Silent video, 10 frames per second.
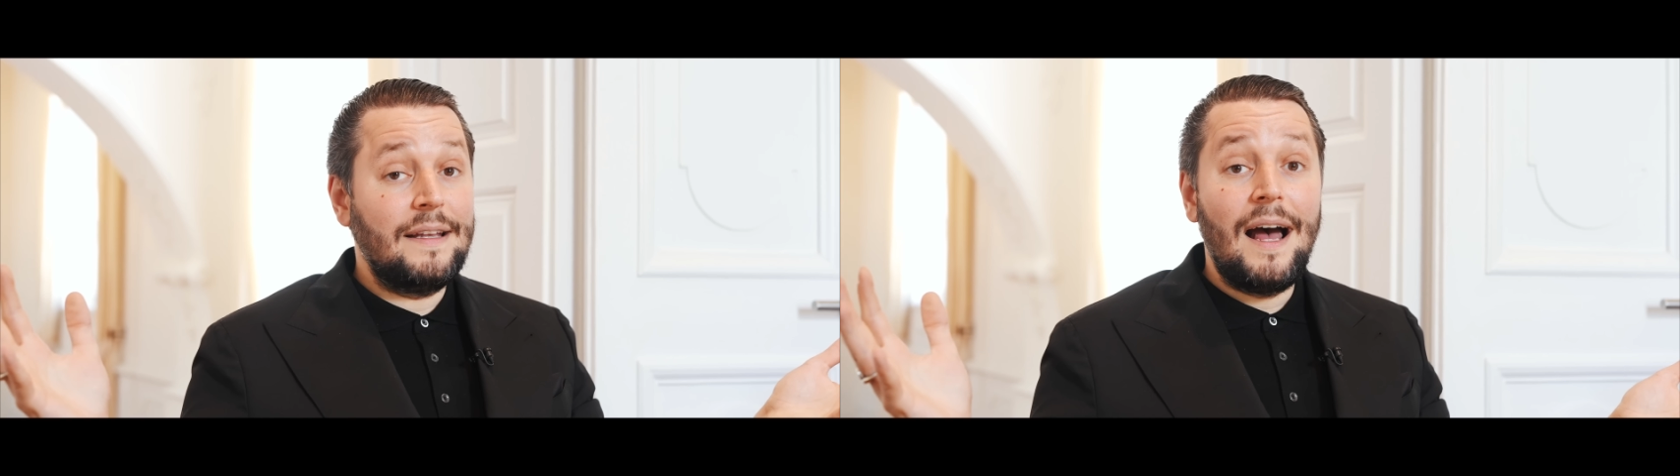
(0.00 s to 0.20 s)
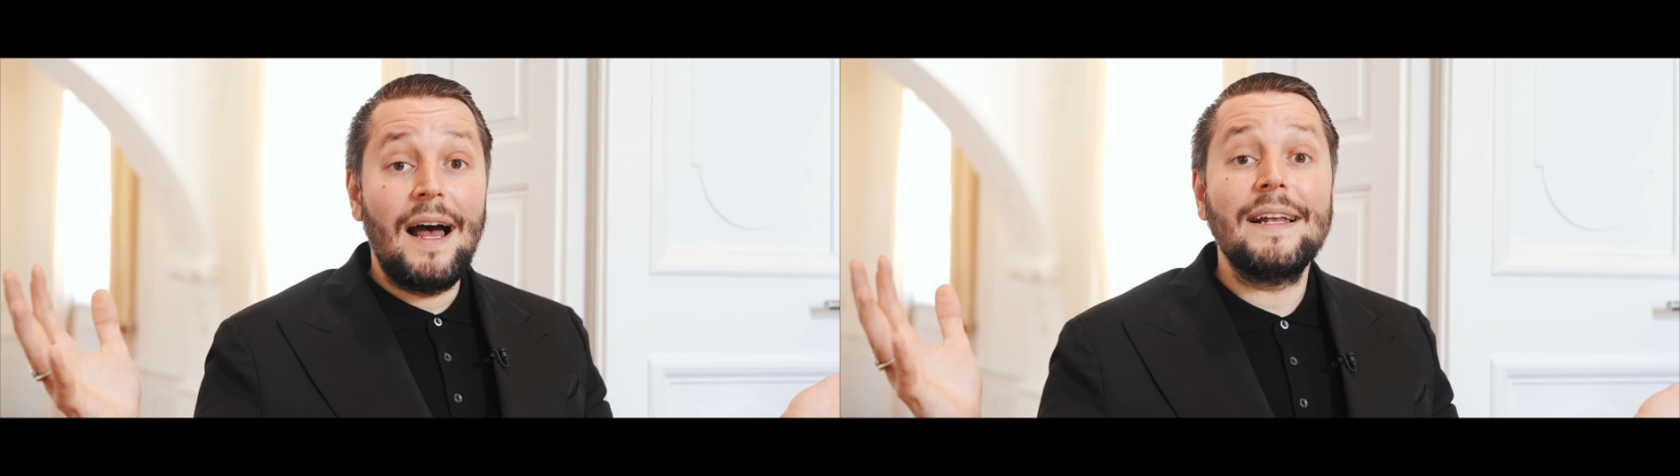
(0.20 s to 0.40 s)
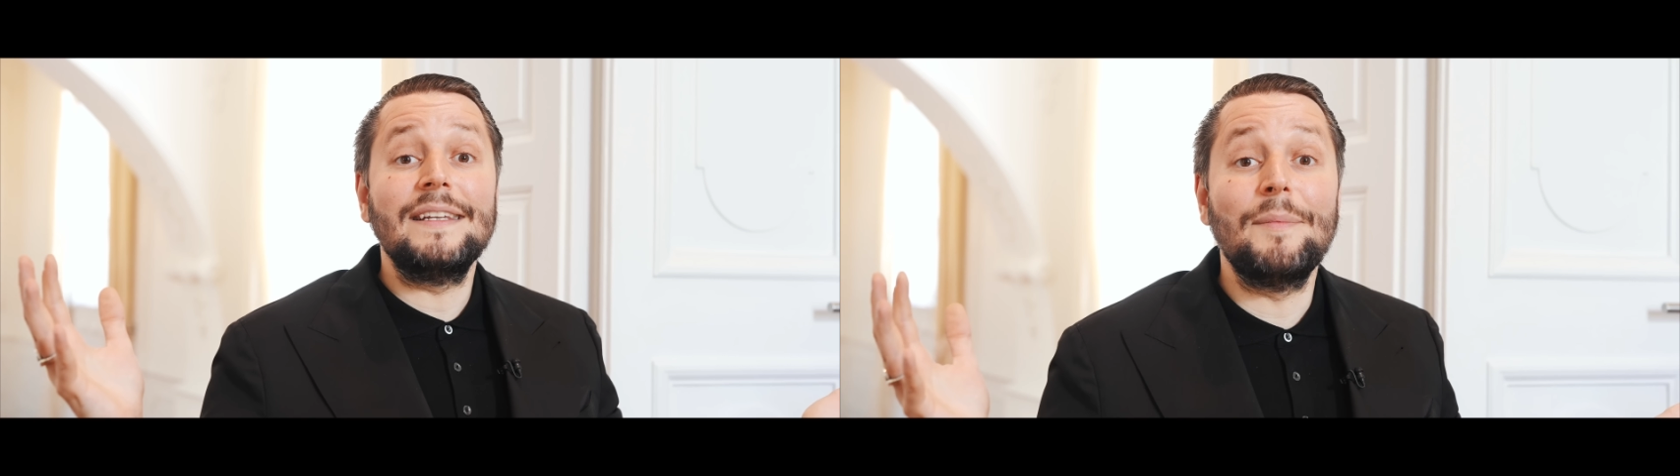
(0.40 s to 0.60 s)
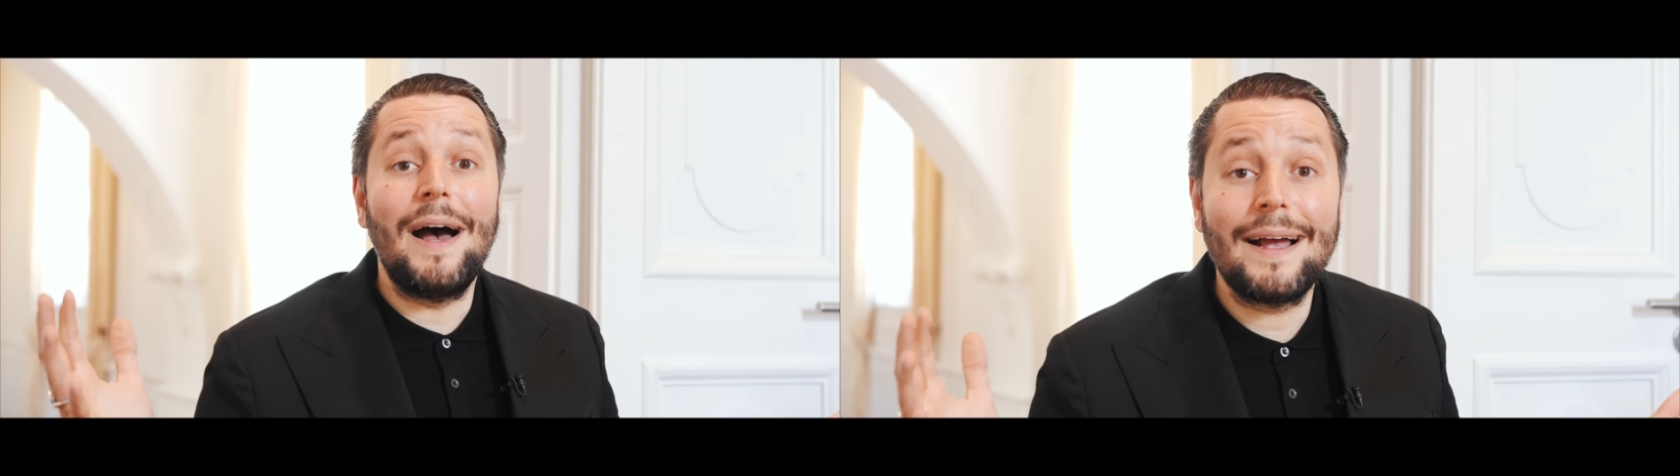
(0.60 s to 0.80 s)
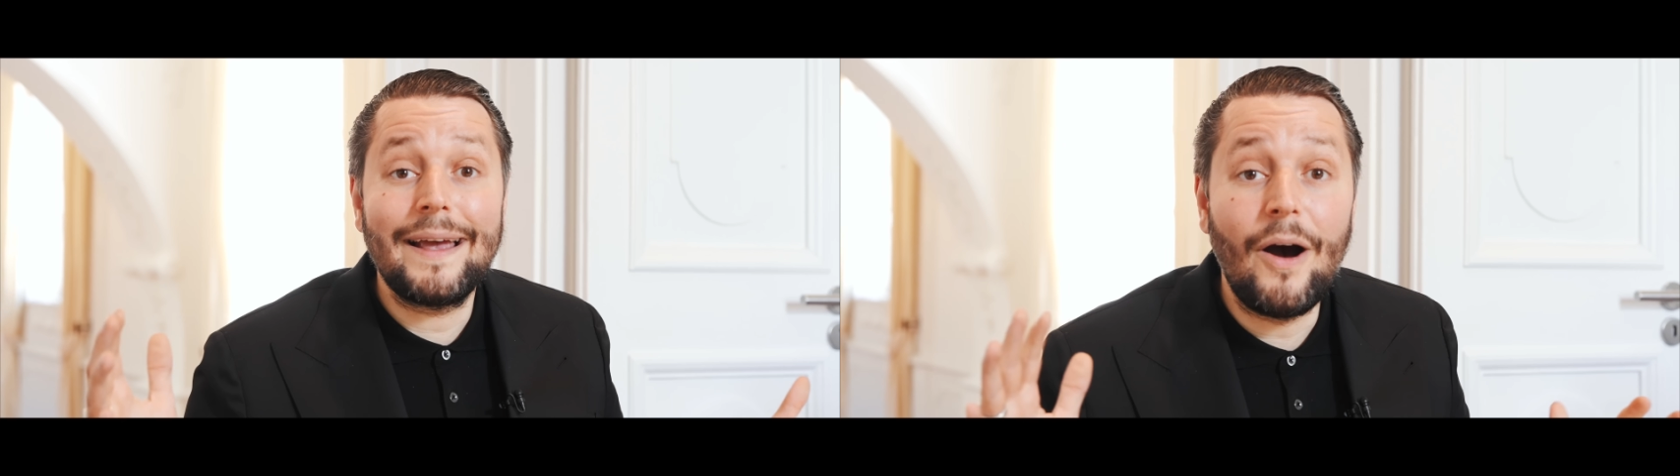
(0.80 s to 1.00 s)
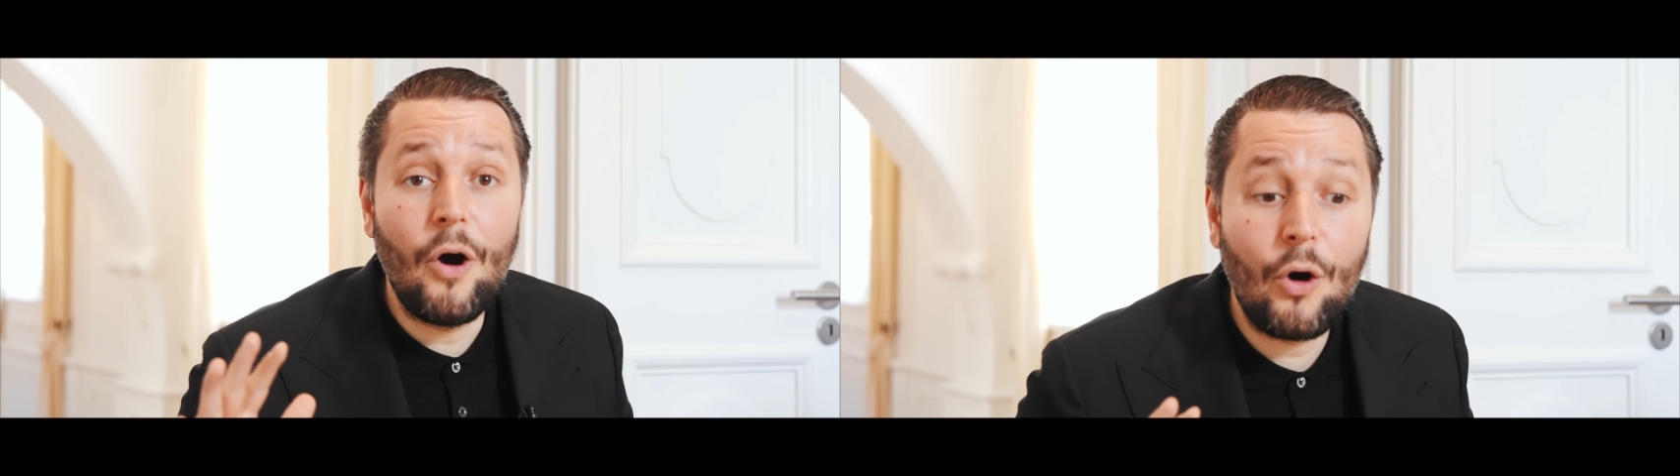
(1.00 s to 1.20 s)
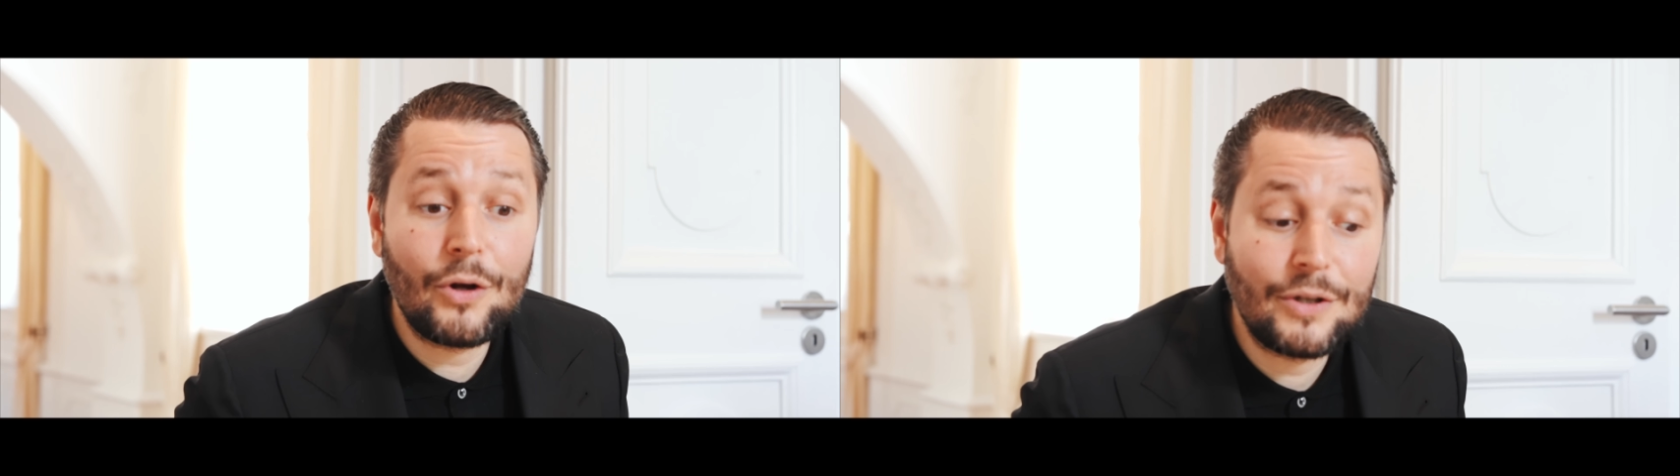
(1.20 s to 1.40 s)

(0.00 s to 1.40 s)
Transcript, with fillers: da die Marke auch